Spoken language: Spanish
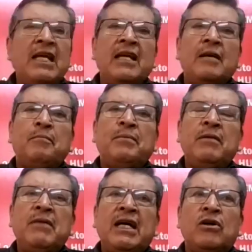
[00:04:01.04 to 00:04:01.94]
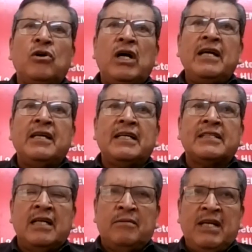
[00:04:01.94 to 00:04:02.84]
mire, primero hay que
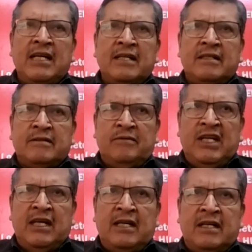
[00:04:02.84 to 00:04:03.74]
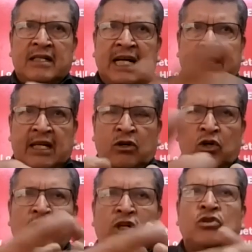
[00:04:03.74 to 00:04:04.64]
ser bien, bien
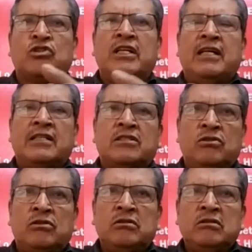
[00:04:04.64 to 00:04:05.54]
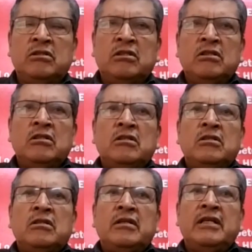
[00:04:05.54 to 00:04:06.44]
categóricos en esto.
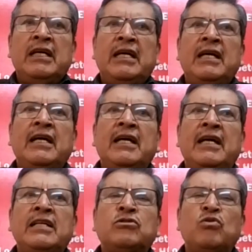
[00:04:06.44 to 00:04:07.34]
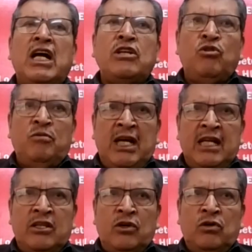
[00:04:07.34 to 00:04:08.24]
Eh, es un año y
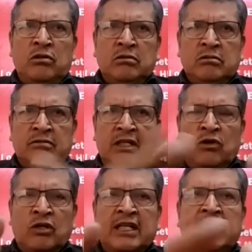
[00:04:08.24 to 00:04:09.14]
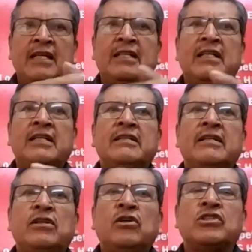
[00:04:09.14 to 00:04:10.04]
medio de lo que tienen.
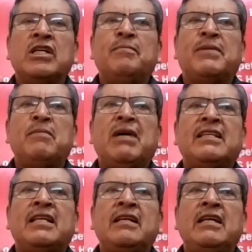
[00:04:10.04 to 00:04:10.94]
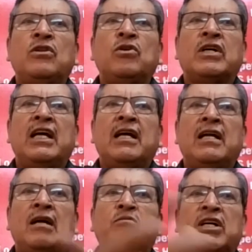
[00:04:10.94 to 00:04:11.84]
Yo siempre he mantenido que
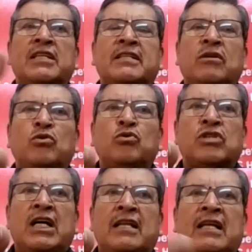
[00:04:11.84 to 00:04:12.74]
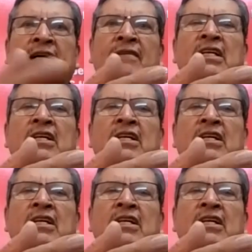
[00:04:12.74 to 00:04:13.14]
la muerte cruzada